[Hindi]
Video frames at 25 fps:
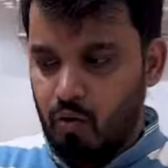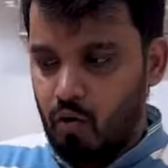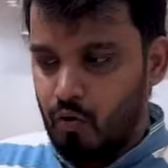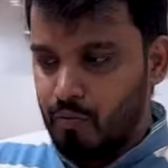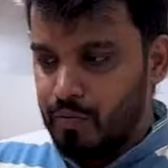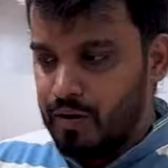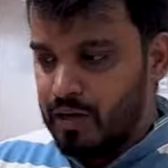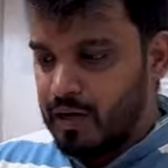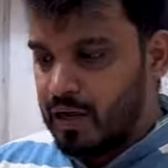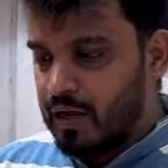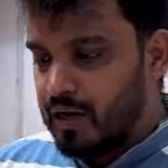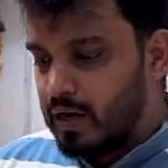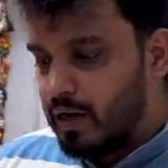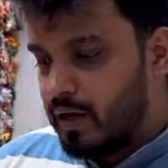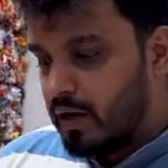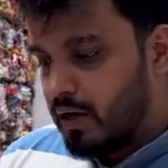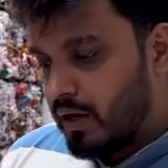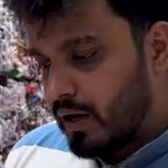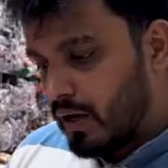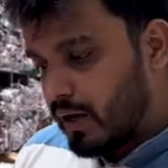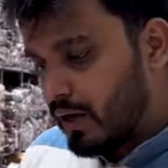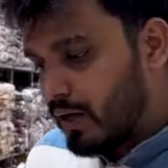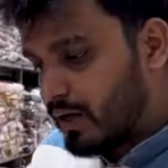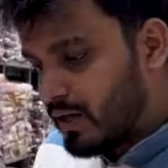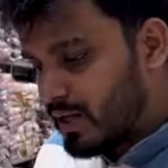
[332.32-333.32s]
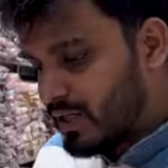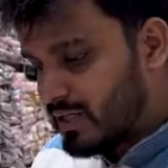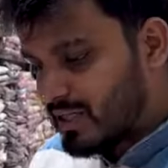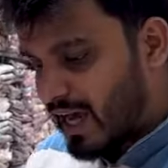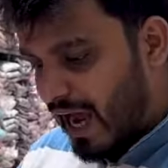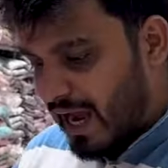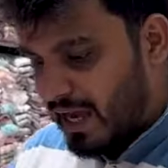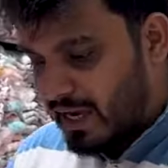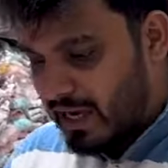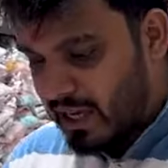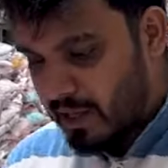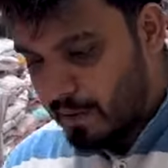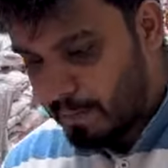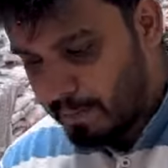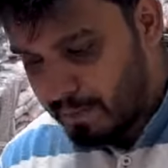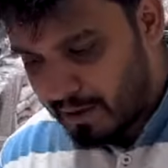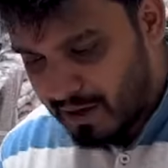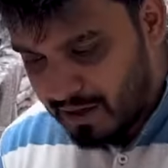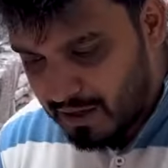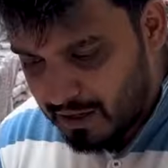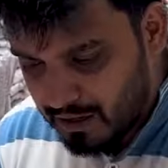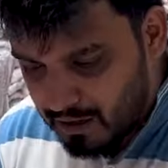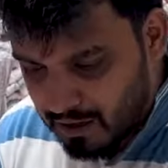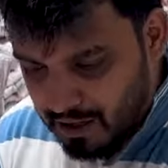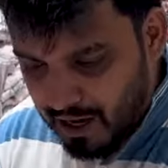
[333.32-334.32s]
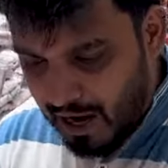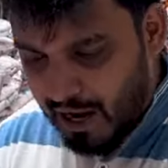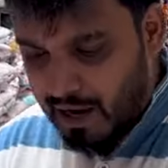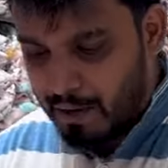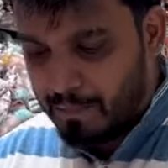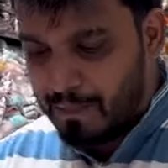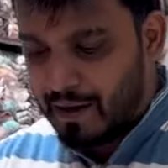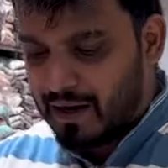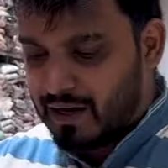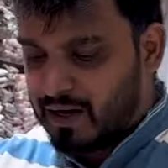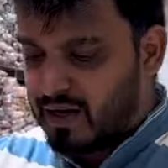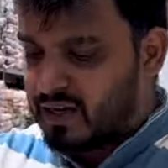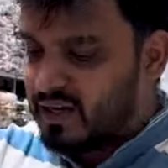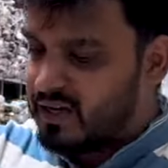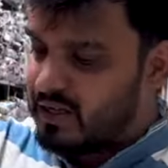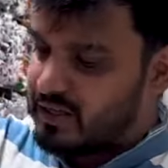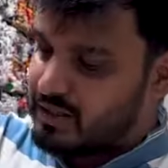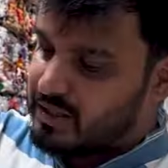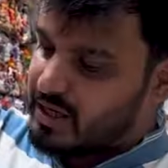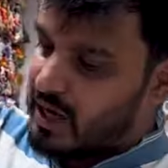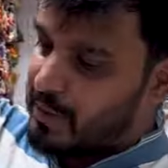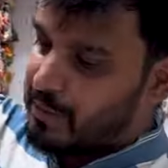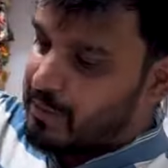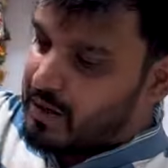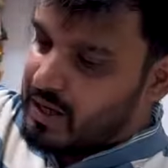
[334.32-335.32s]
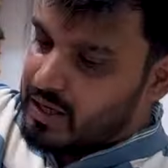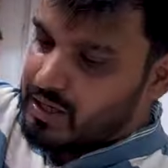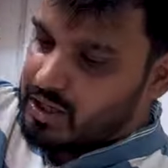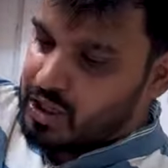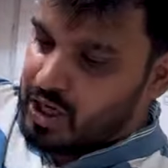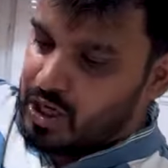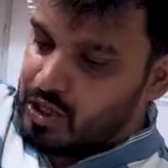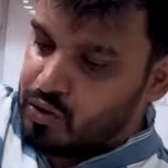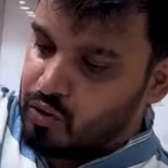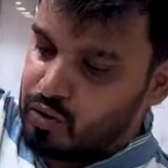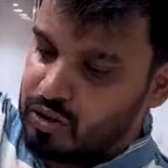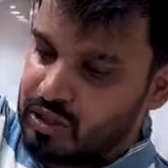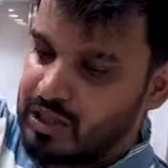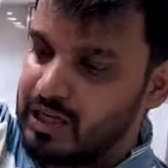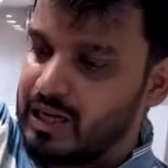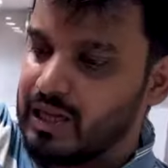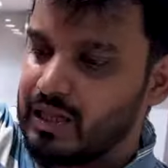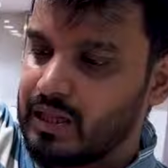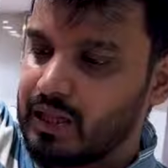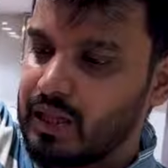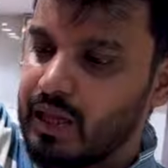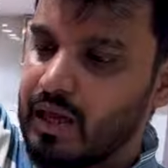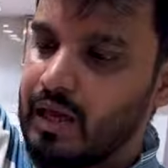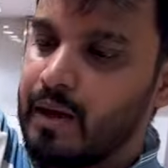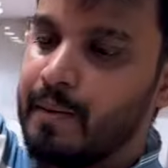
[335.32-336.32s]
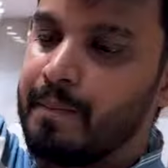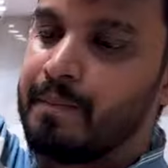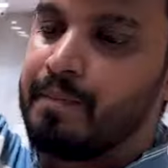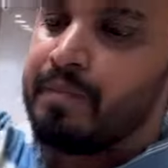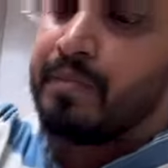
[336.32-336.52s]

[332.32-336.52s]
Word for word: नोमिनल डिजाइनिंग प्रिंट टाइप पैटर्न इस टाइप के चेंज होते रहते हैं